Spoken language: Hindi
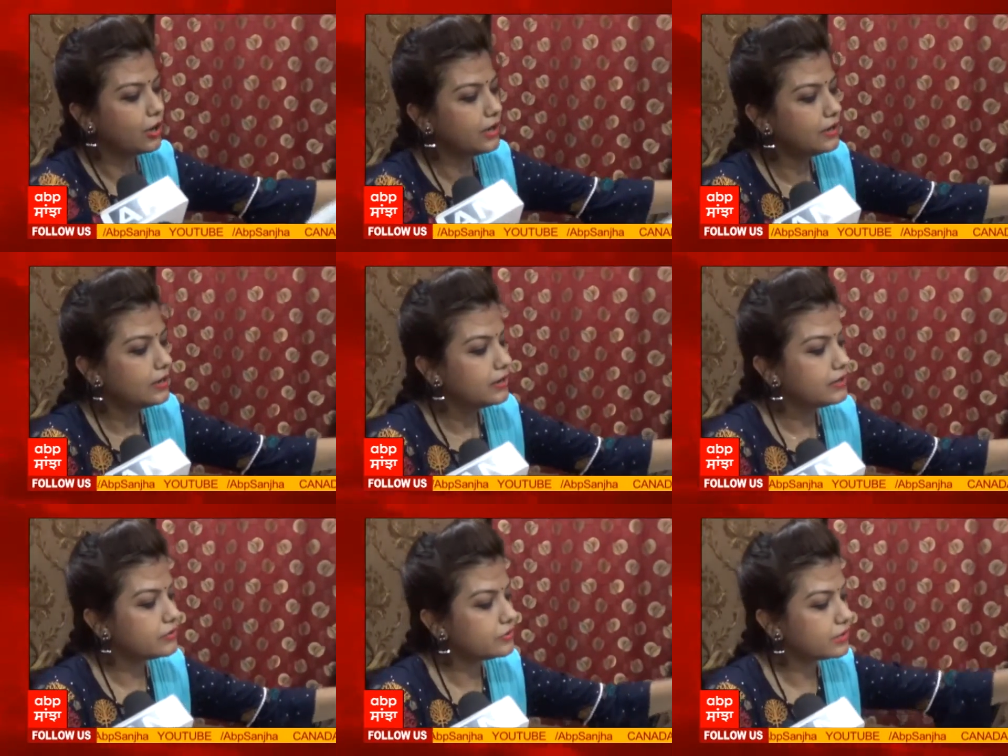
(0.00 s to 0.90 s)
और
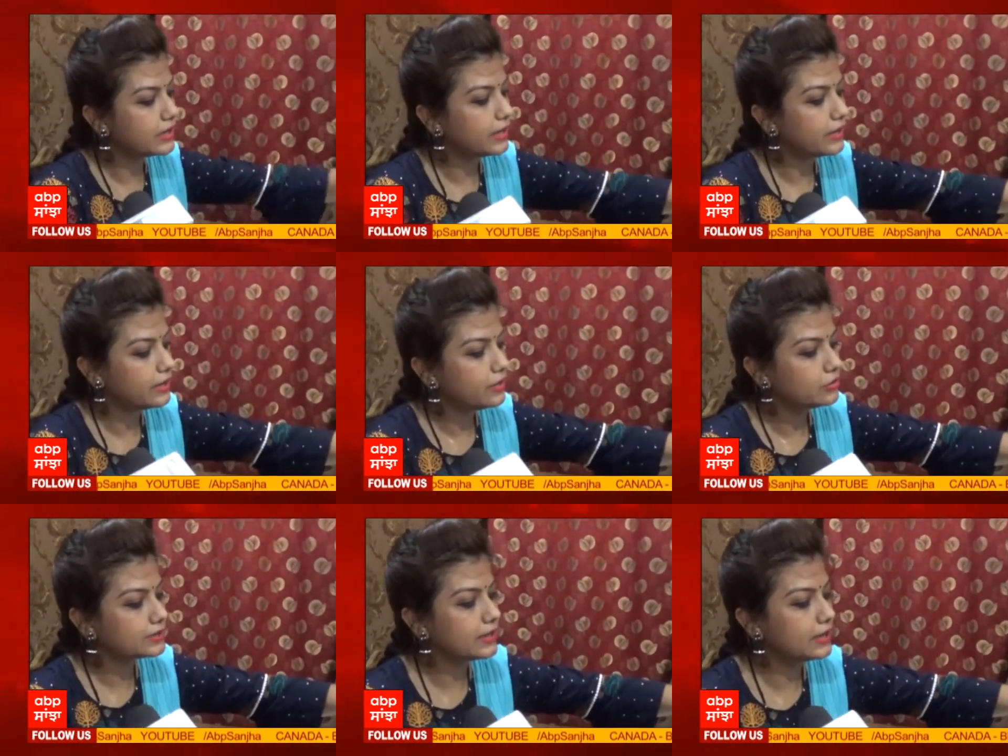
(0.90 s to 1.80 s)
ये जो घड़ा है
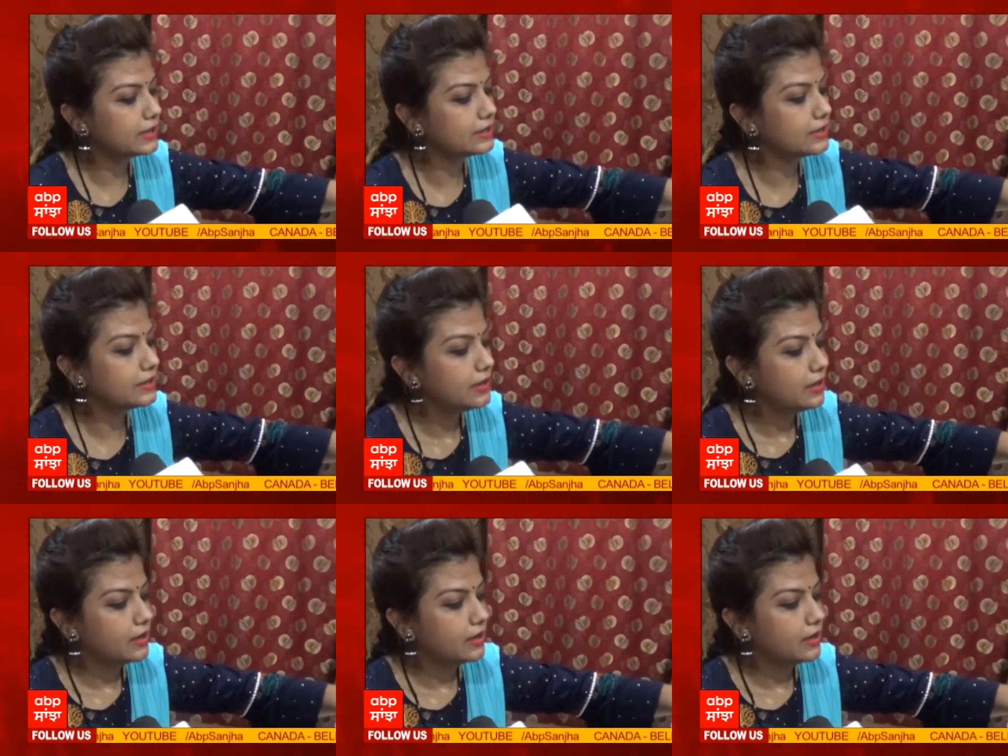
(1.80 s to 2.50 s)
उसके अंदर